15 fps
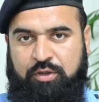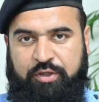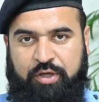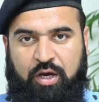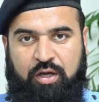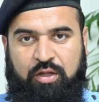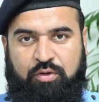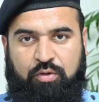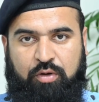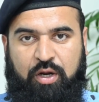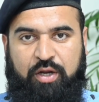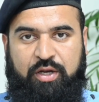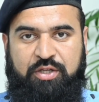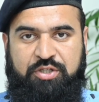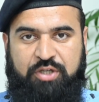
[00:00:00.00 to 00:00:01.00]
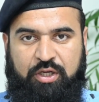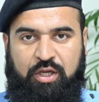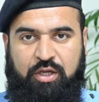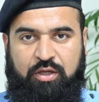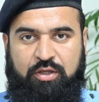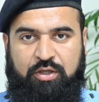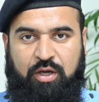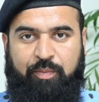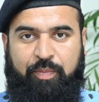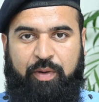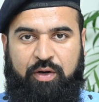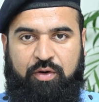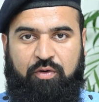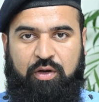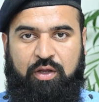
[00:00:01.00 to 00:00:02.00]
या दौरान चेकिंग या
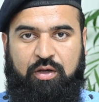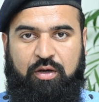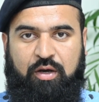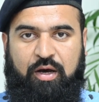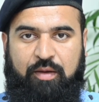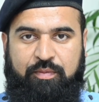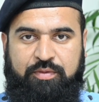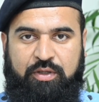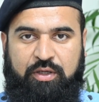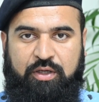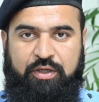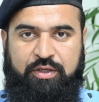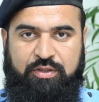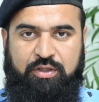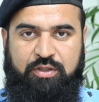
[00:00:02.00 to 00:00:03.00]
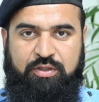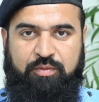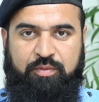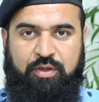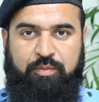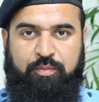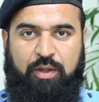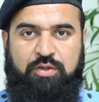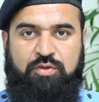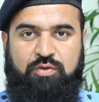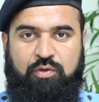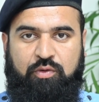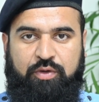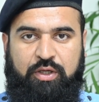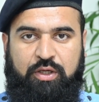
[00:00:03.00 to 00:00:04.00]
पेट्रोलिंग आपसे किसी किस्म की
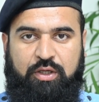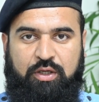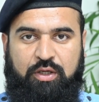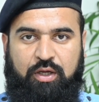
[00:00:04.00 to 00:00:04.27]
बदसलूकी की